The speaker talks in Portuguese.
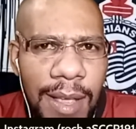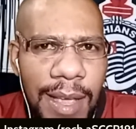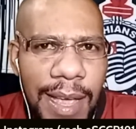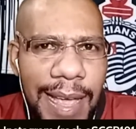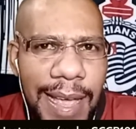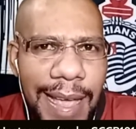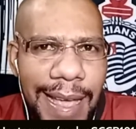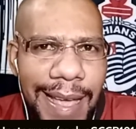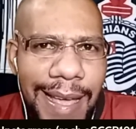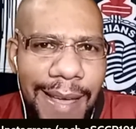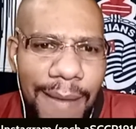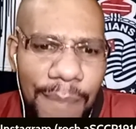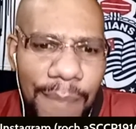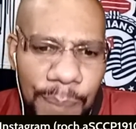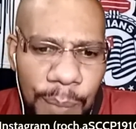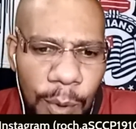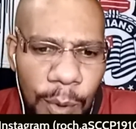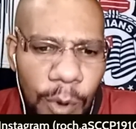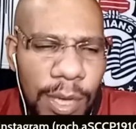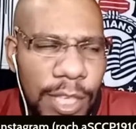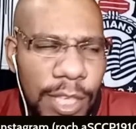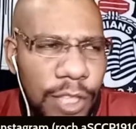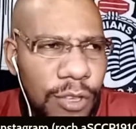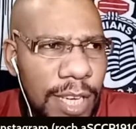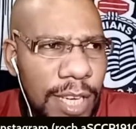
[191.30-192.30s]
É,
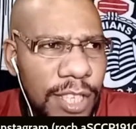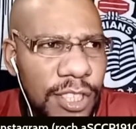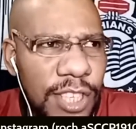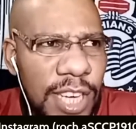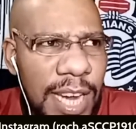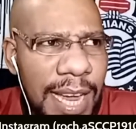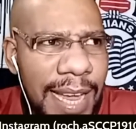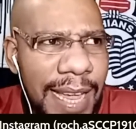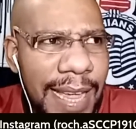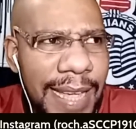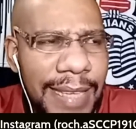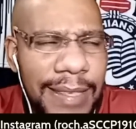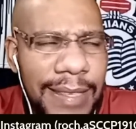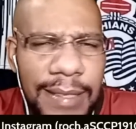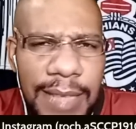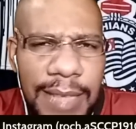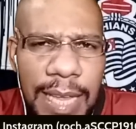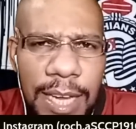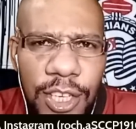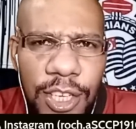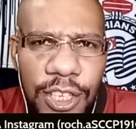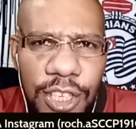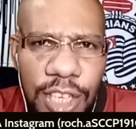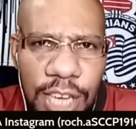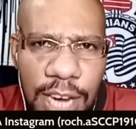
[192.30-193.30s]
pô, a gente já tinha
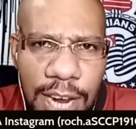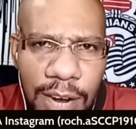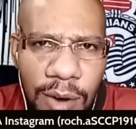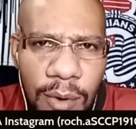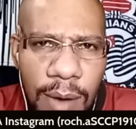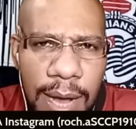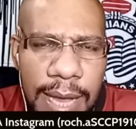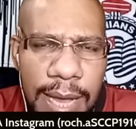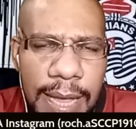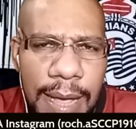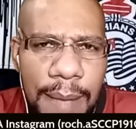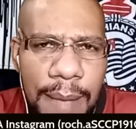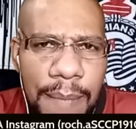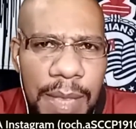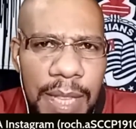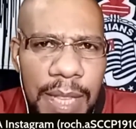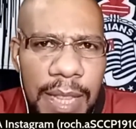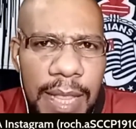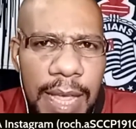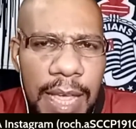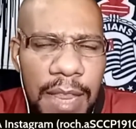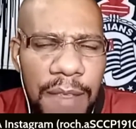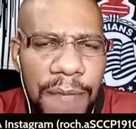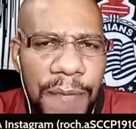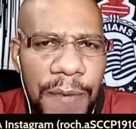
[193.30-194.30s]
recém chego aí a
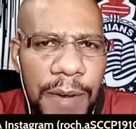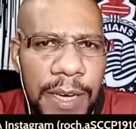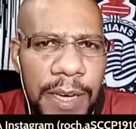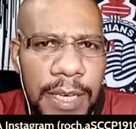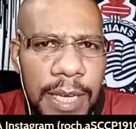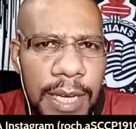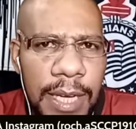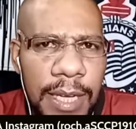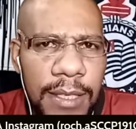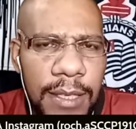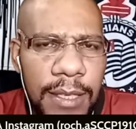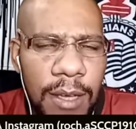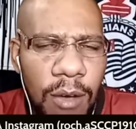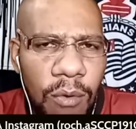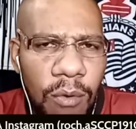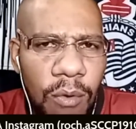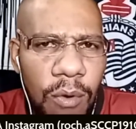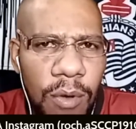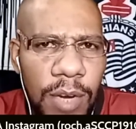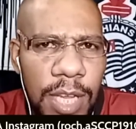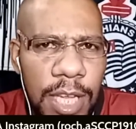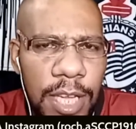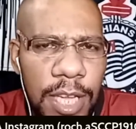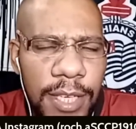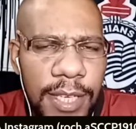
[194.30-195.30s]
Milene Fernandes ao
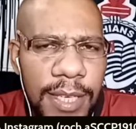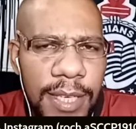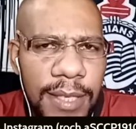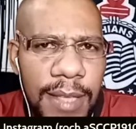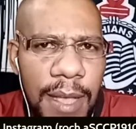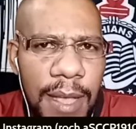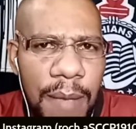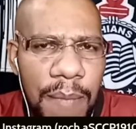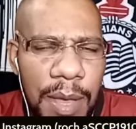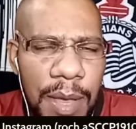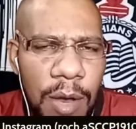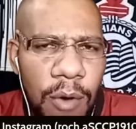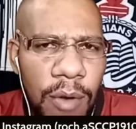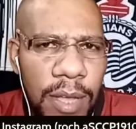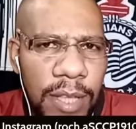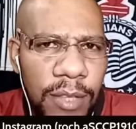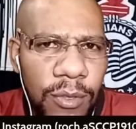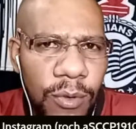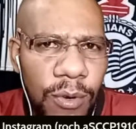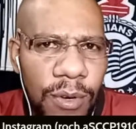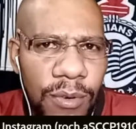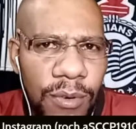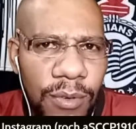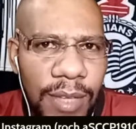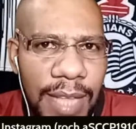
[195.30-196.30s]
Corinthians também, o
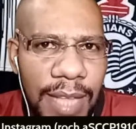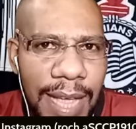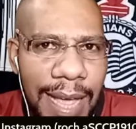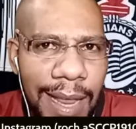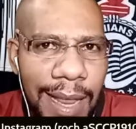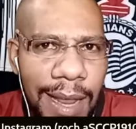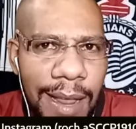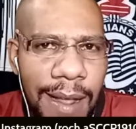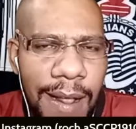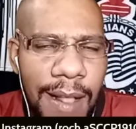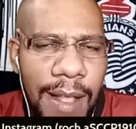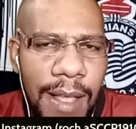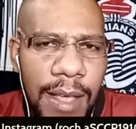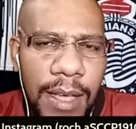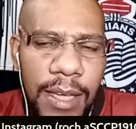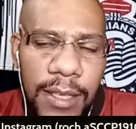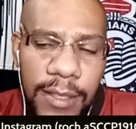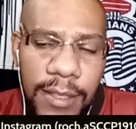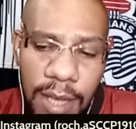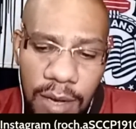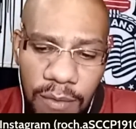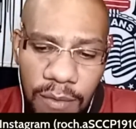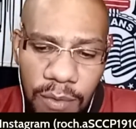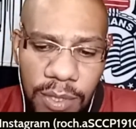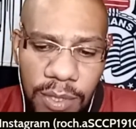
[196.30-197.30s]
retorno dela.
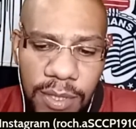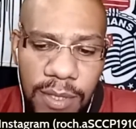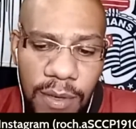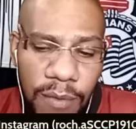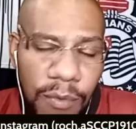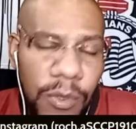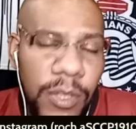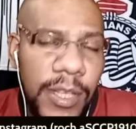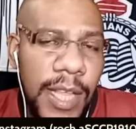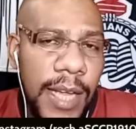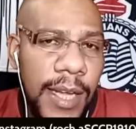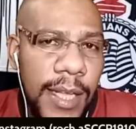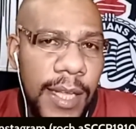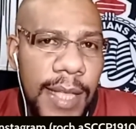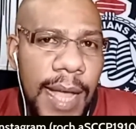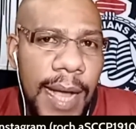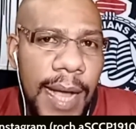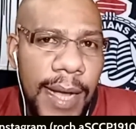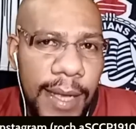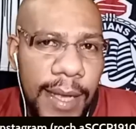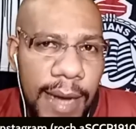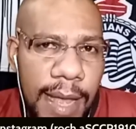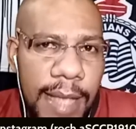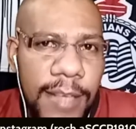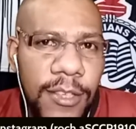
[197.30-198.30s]
Então você eu vou ter que dar
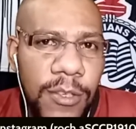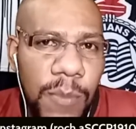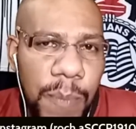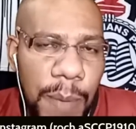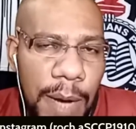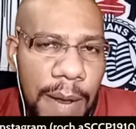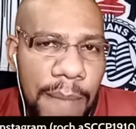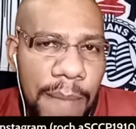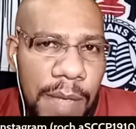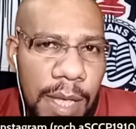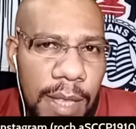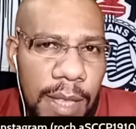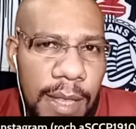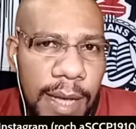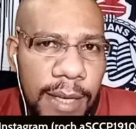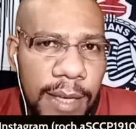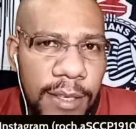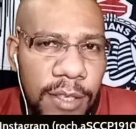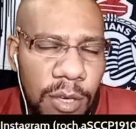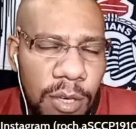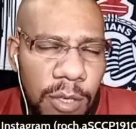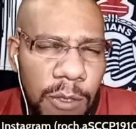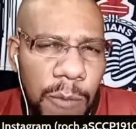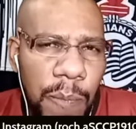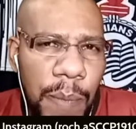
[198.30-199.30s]
créditos para mim, né? Que
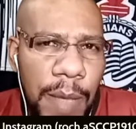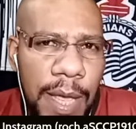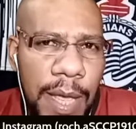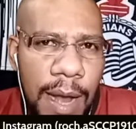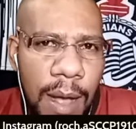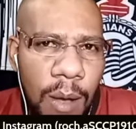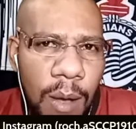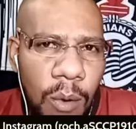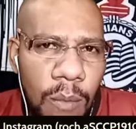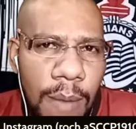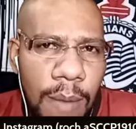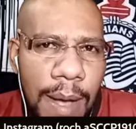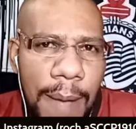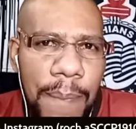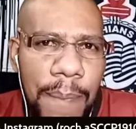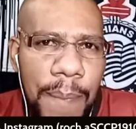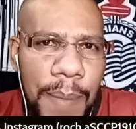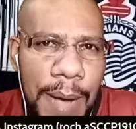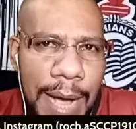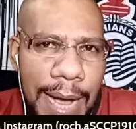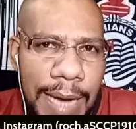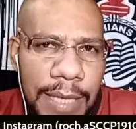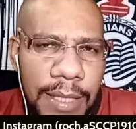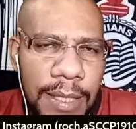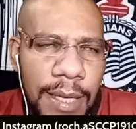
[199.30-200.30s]
se eu esperar alguma
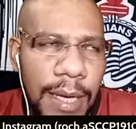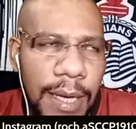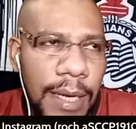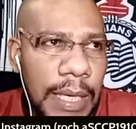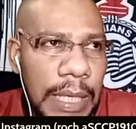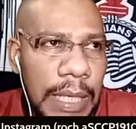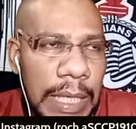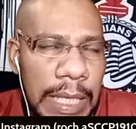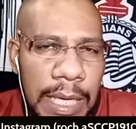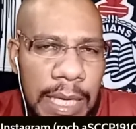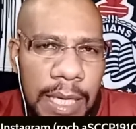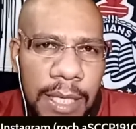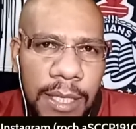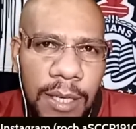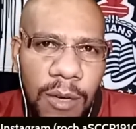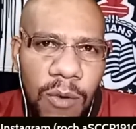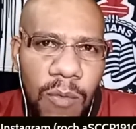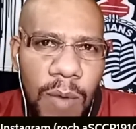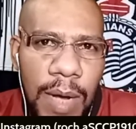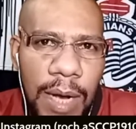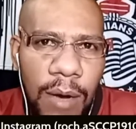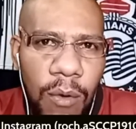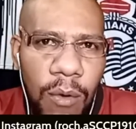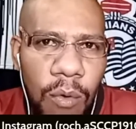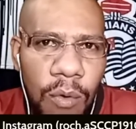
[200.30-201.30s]
página grande,
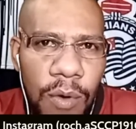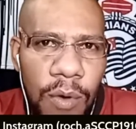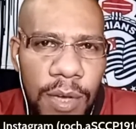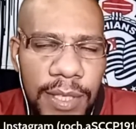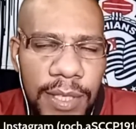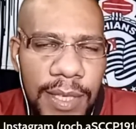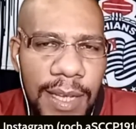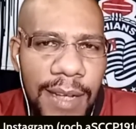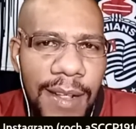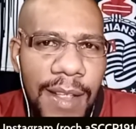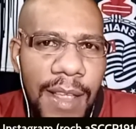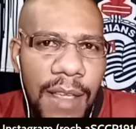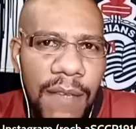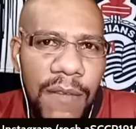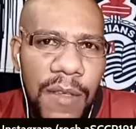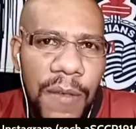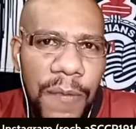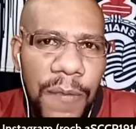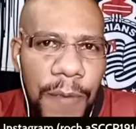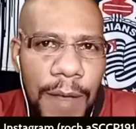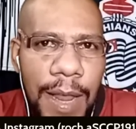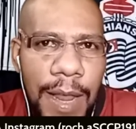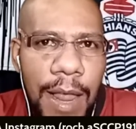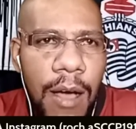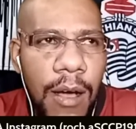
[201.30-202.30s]
alguma coisa, me
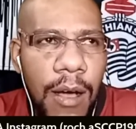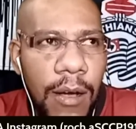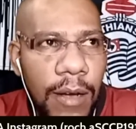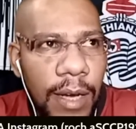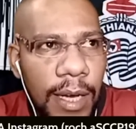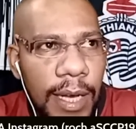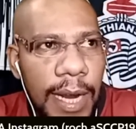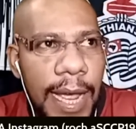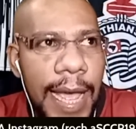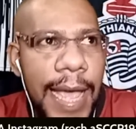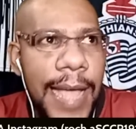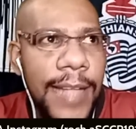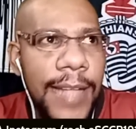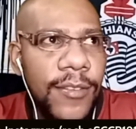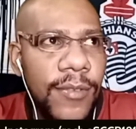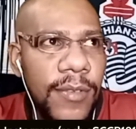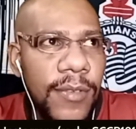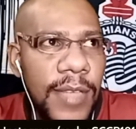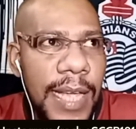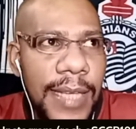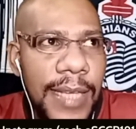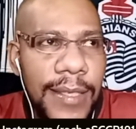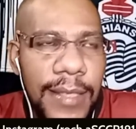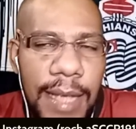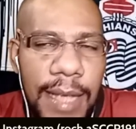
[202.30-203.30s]
falar, ó, créditos
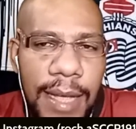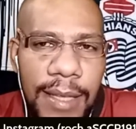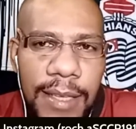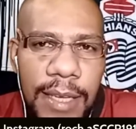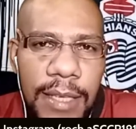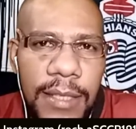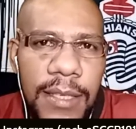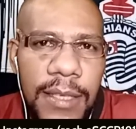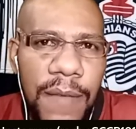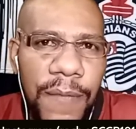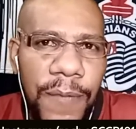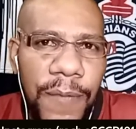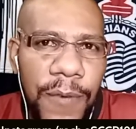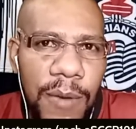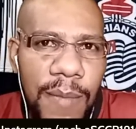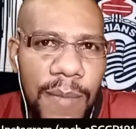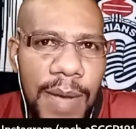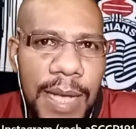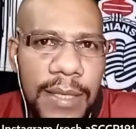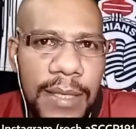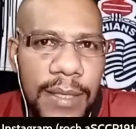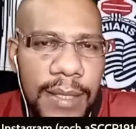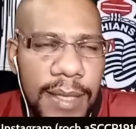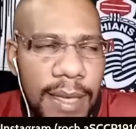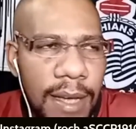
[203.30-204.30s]
dessa, dessa
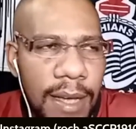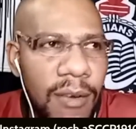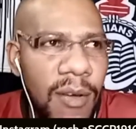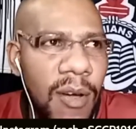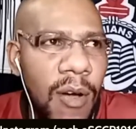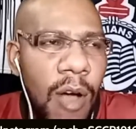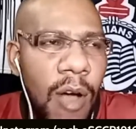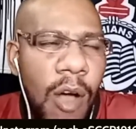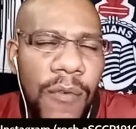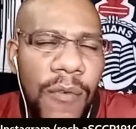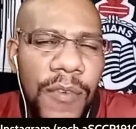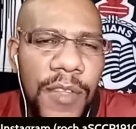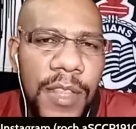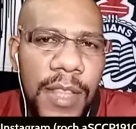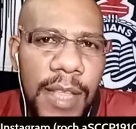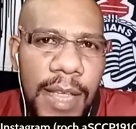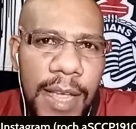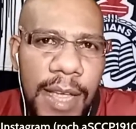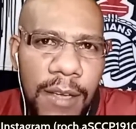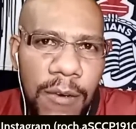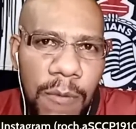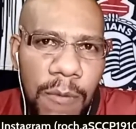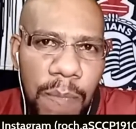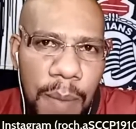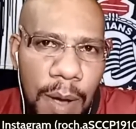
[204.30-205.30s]
informação é o
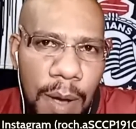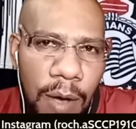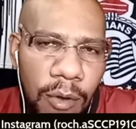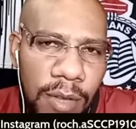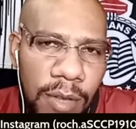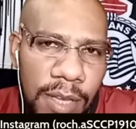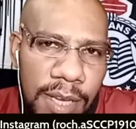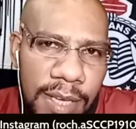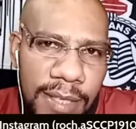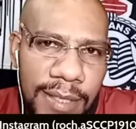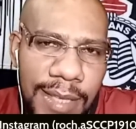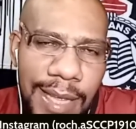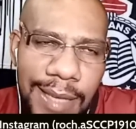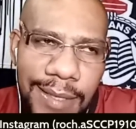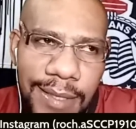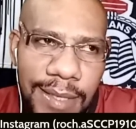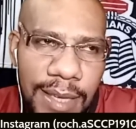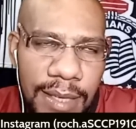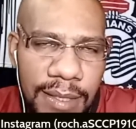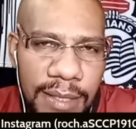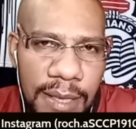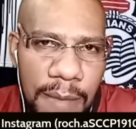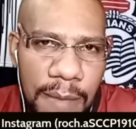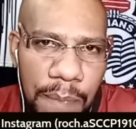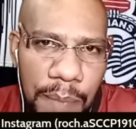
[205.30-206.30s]
Alvinegro Paulista
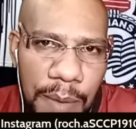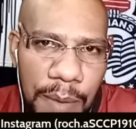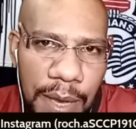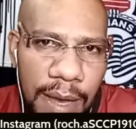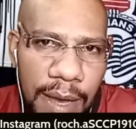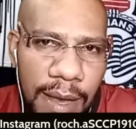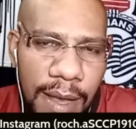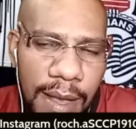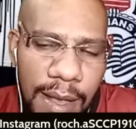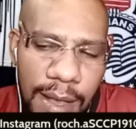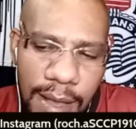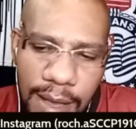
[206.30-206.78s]
SCP.